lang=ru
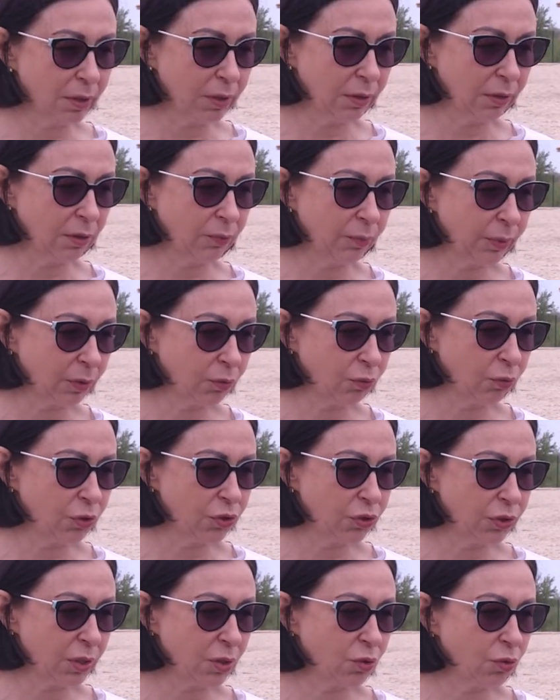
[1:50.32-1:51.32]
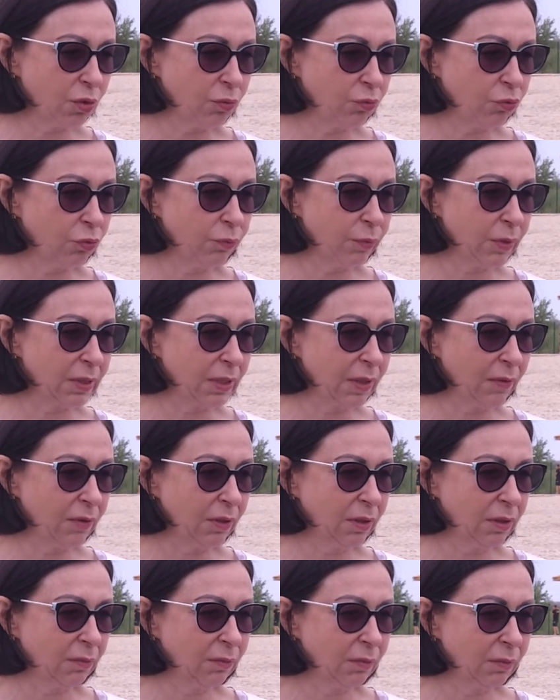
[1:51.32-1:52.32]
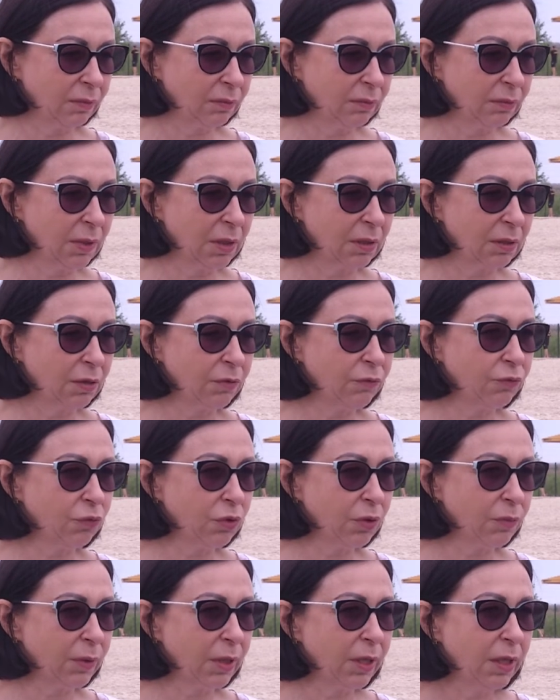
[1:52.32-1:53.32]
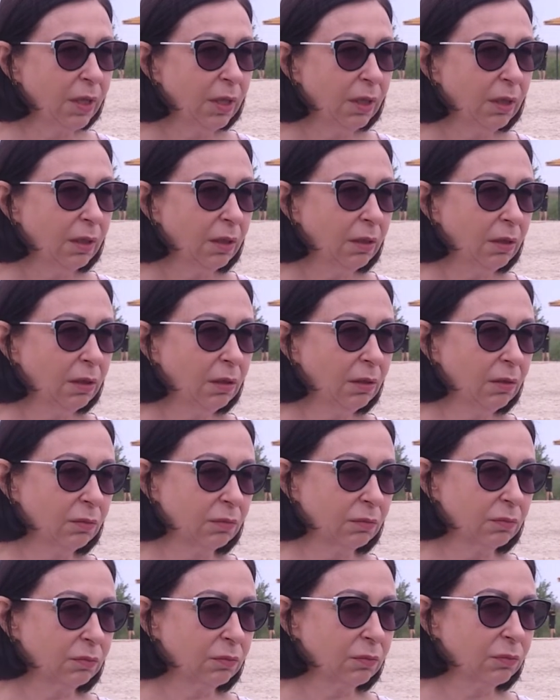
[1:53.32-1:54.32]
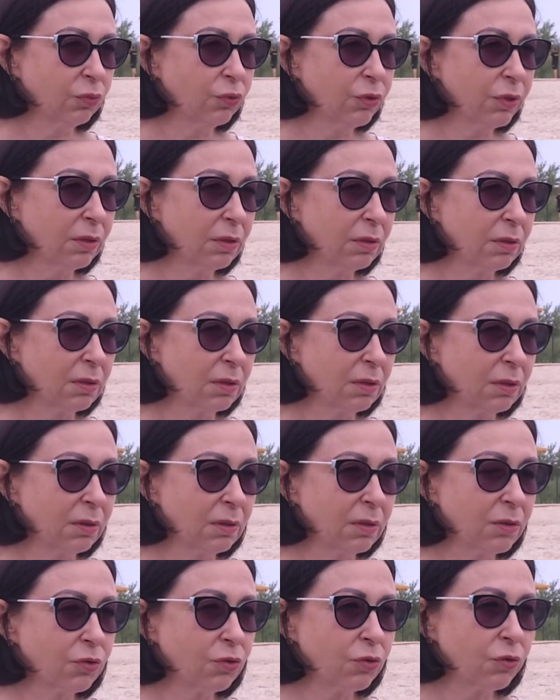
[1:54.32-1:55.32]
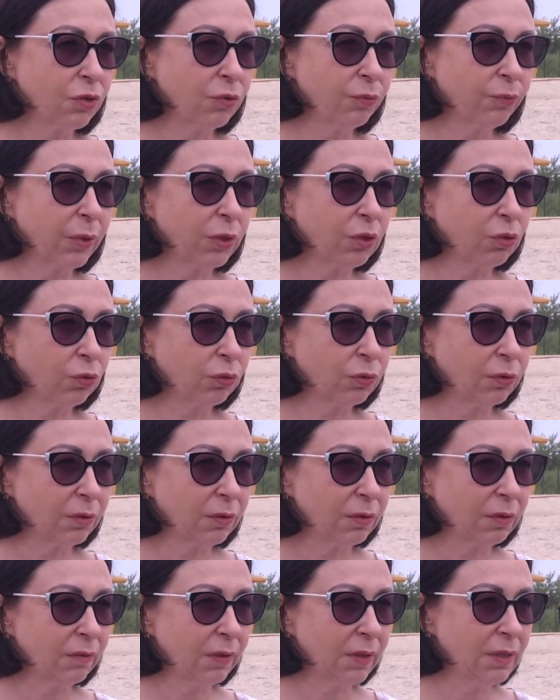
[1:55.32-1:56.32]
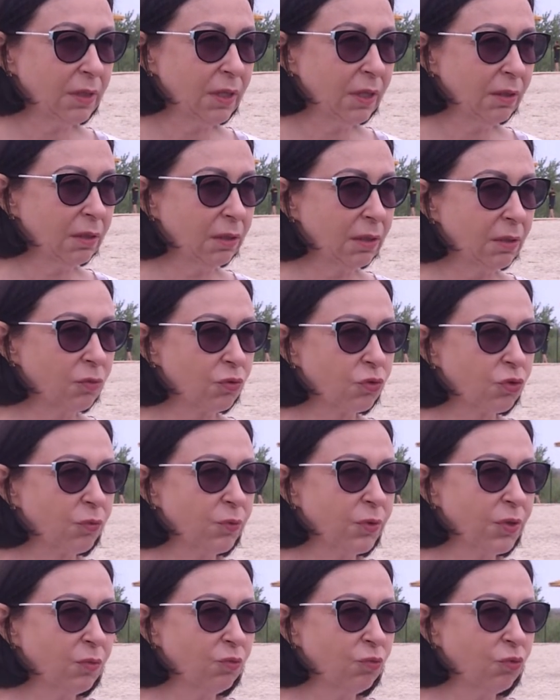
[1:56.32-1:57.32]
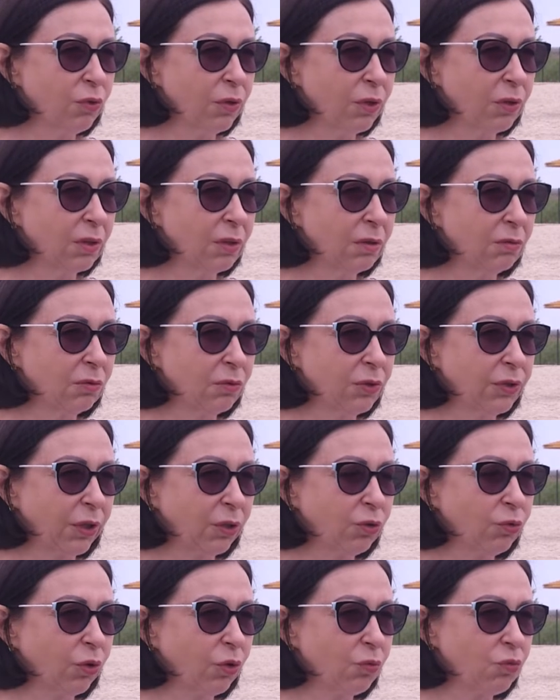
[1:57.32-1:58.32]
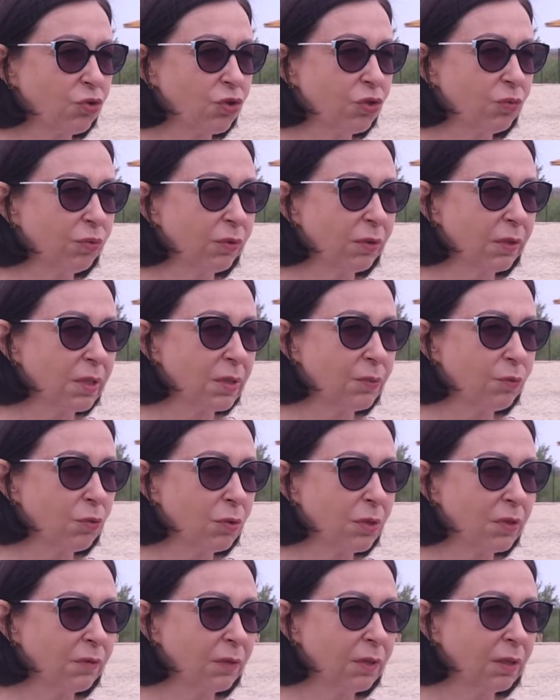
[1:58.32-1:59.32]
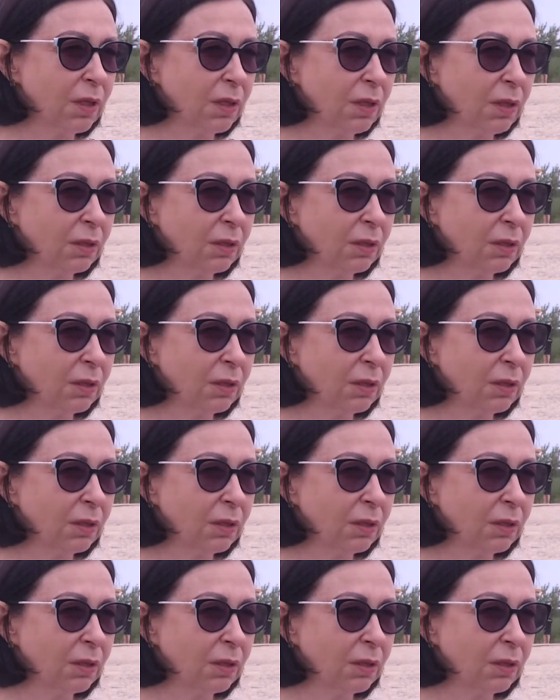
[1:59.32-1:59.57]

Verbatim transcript: сделана прогулочная зона, будут поставлены малые формы и будет э, осуществлен подход к воде для того, чтобы зимой эту территорию можно было использовать как